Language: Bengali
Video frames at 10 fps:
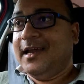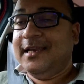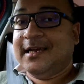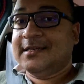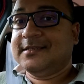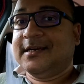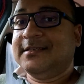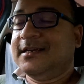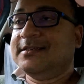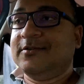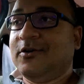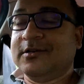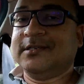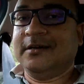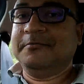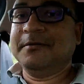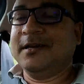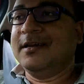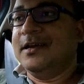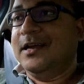এই রাস্তাটা জাস্ট অসাম
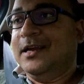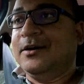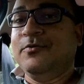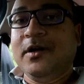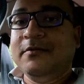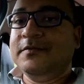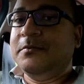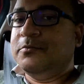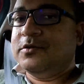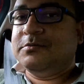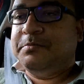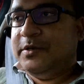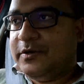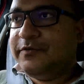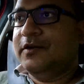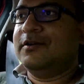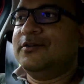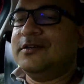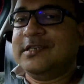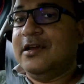এটা ওয়ান অফ দ্য মোস্ট বিউটিফুল
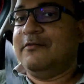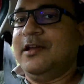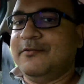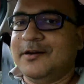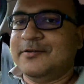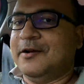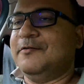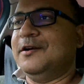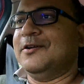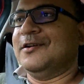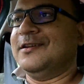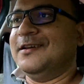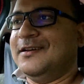রোডস আই হ্যাভ এভার ট্রাভেলড অন